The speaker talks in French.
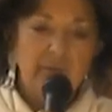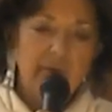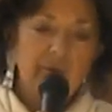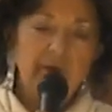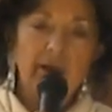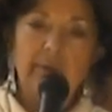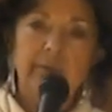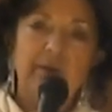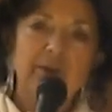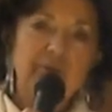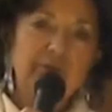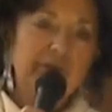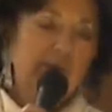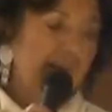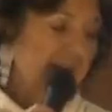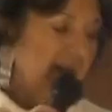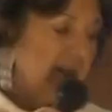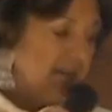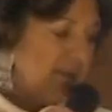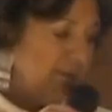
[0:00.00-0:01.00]
Voilà, ben, je vous
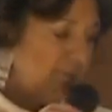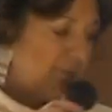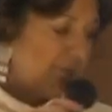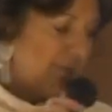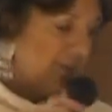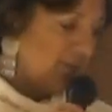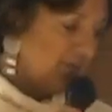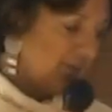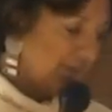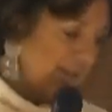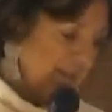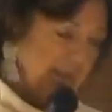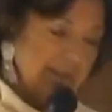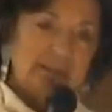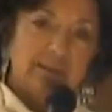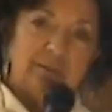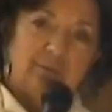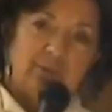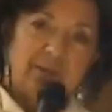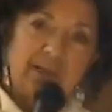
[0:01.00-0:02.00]
embrasse et puis, euh,
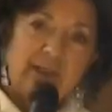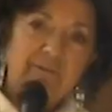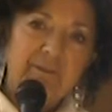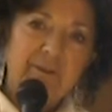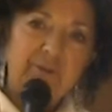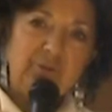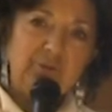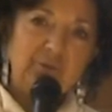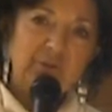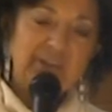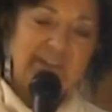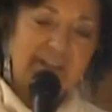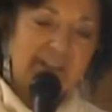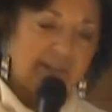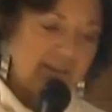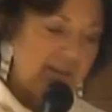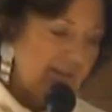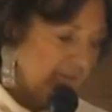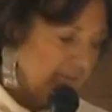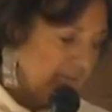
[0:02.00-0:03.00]
c'est la fin d'une longue
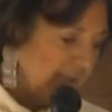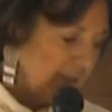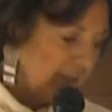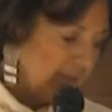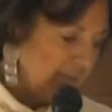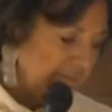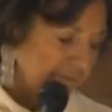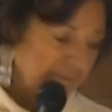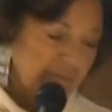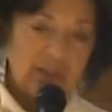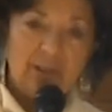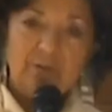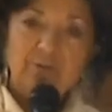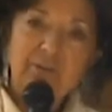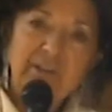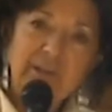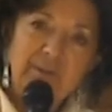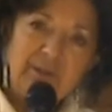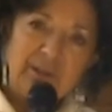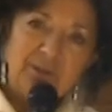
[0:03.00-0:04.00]
série. Voilà, ben, je vous
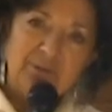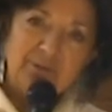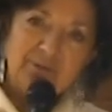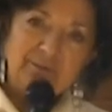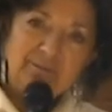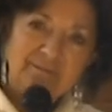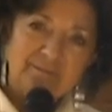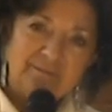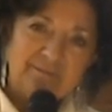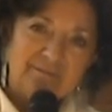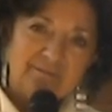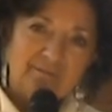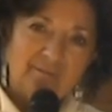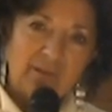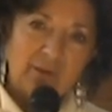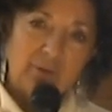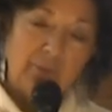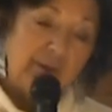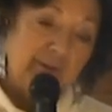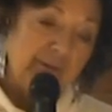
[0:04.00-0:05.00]
dis à bientôt.
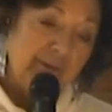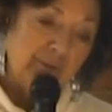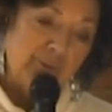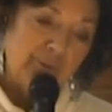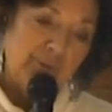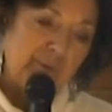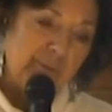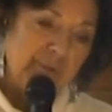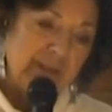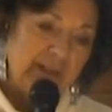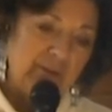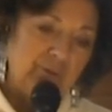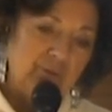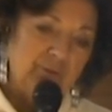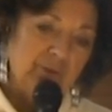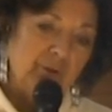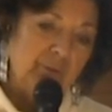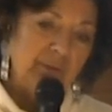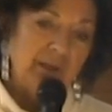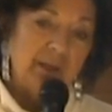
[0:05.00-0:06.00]
Le pervers, on peut en parler
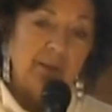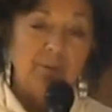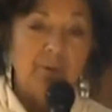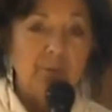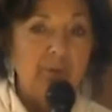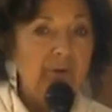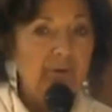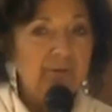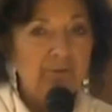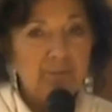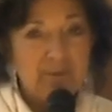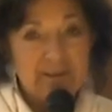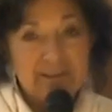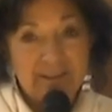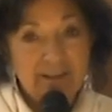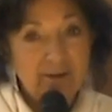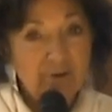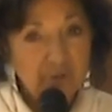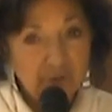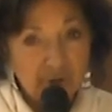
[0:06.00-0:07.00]
longtemps, mais à un moment, il faut
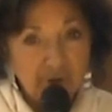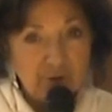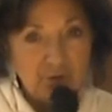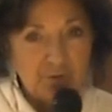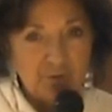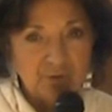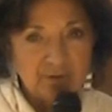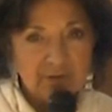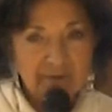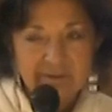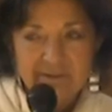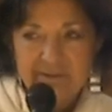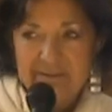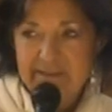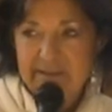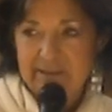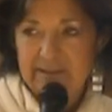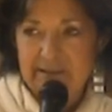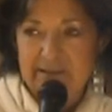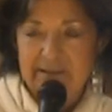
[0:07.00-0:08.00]
passer à autre chose.
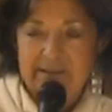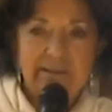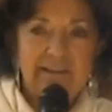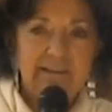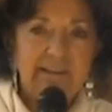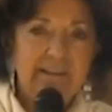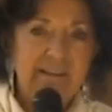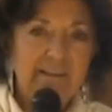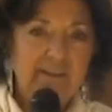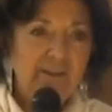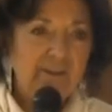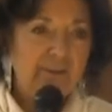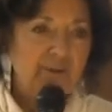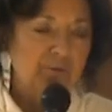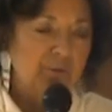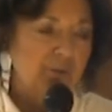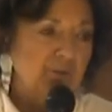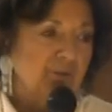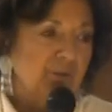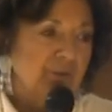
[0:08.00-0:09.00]
Et je
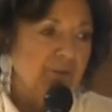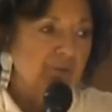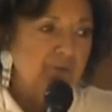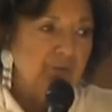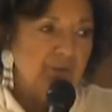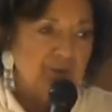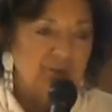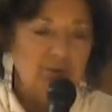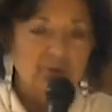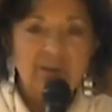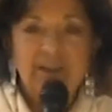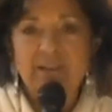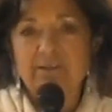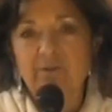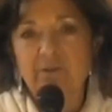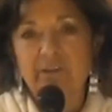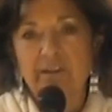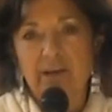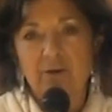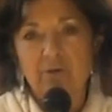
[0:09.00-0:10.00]
pense que les sourds, surdoués sont très
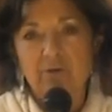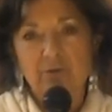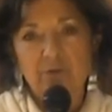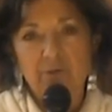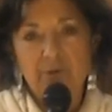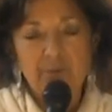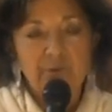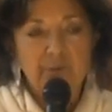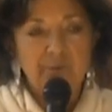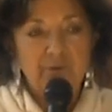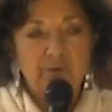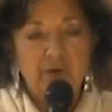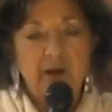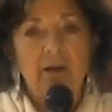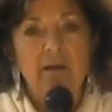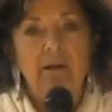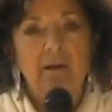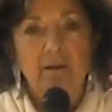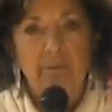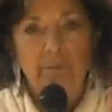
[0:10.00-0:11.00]
solidaires aujourd'hui pour pouvoir
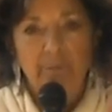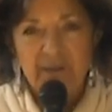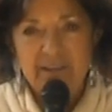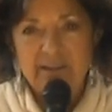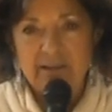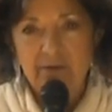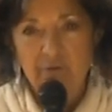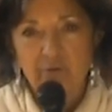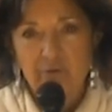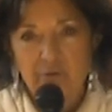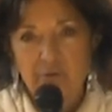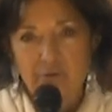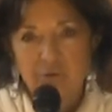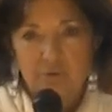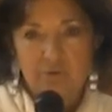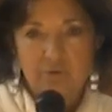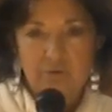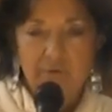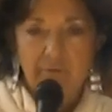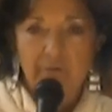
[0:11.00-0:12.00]
passer à autre
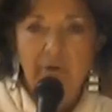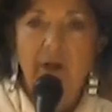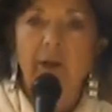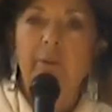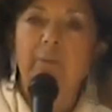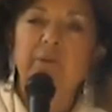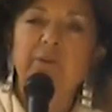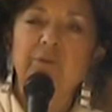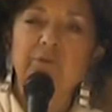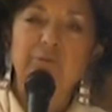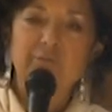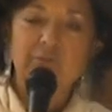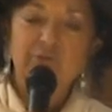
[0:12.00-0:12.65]
chose. Voilà, bisous.